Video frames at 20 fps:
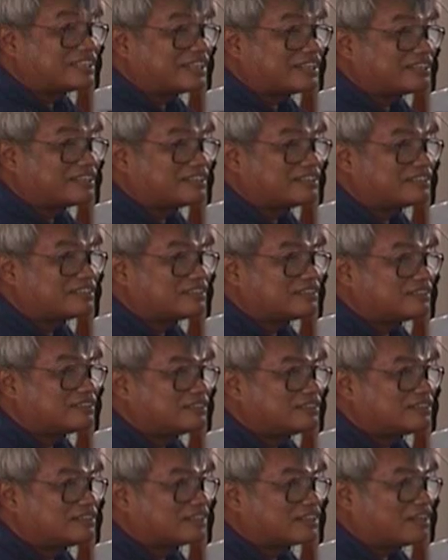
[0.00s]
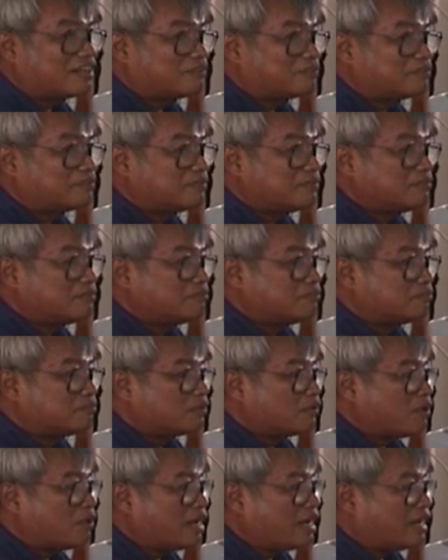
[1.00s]
เกษตรนะครับ
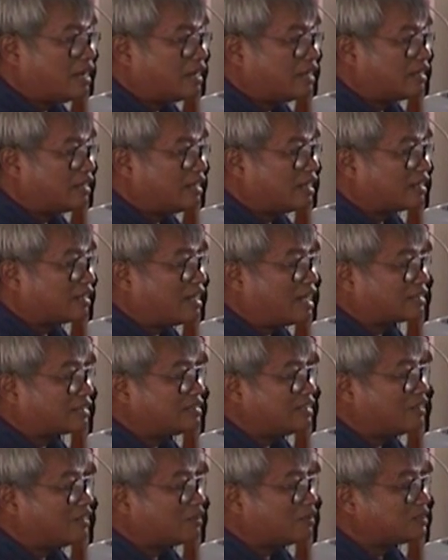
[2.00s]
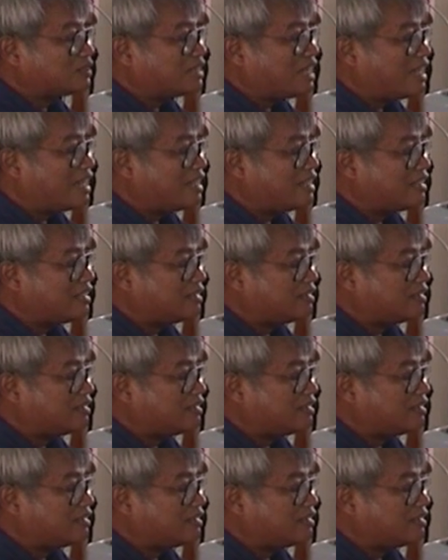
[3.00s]
เพราะว่าหลักๆที่เราต้องใช้